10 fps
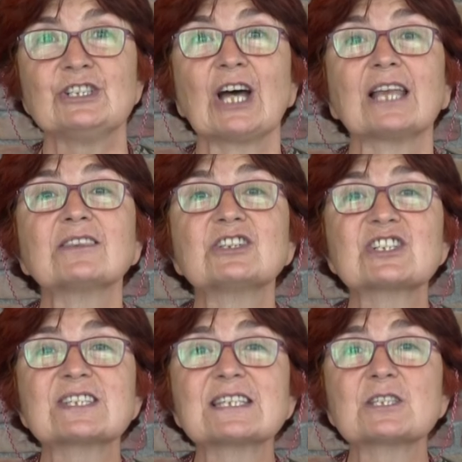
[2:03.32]

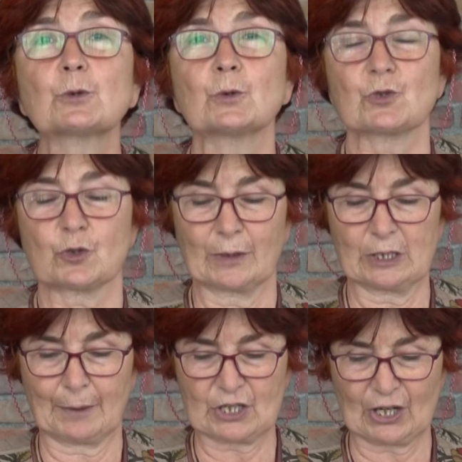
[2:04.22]
yanlışsız
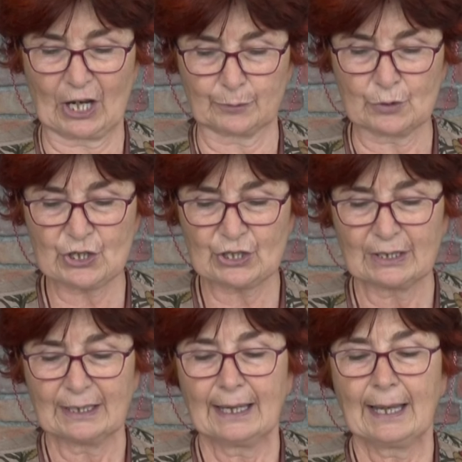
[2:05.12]
konuşmayı başarmış
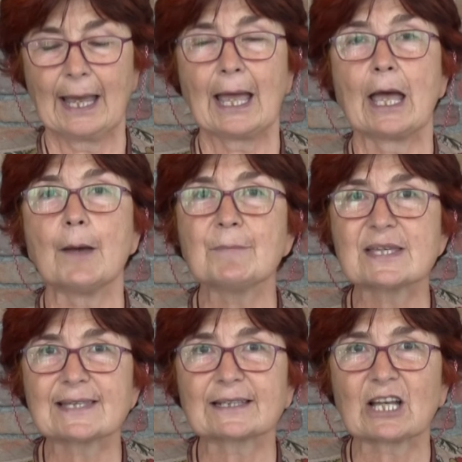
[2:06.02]
hem
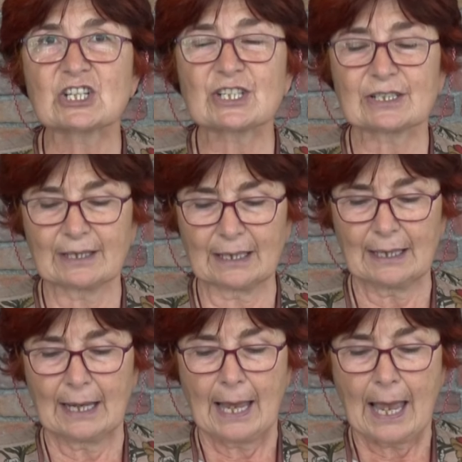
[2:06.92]
meslektaşlarına
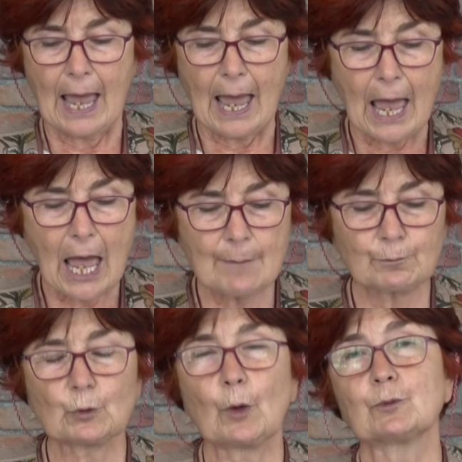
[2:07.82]

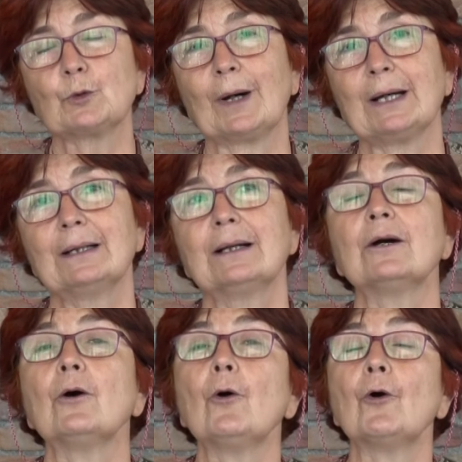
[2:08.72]
hem topluma
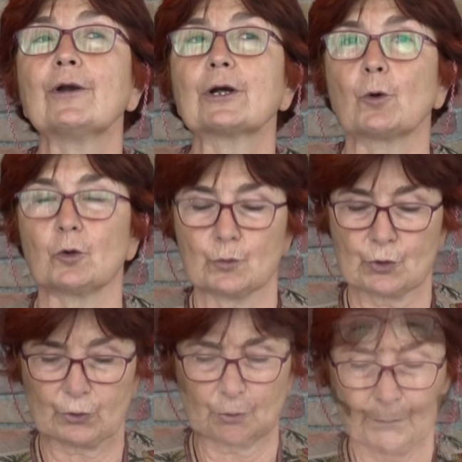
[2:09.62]
örnek
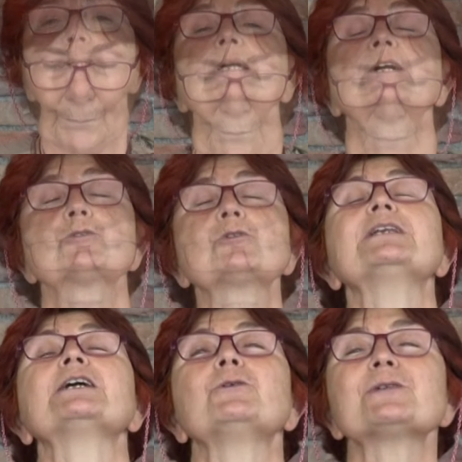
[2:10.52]
olmuştu.
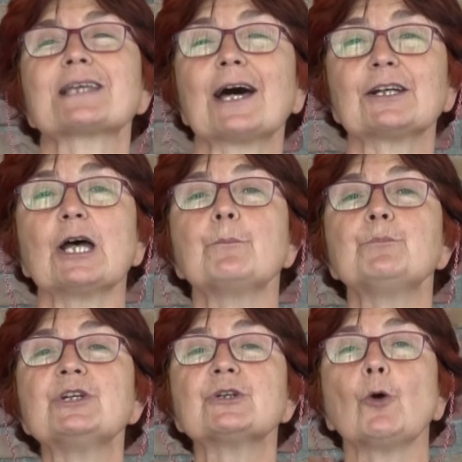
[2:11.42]
Jülide Gülizar
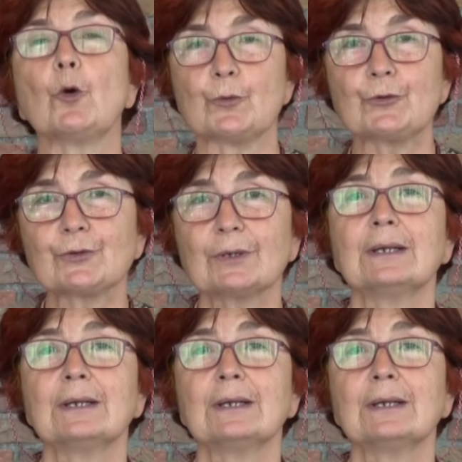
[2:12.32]
bir ömür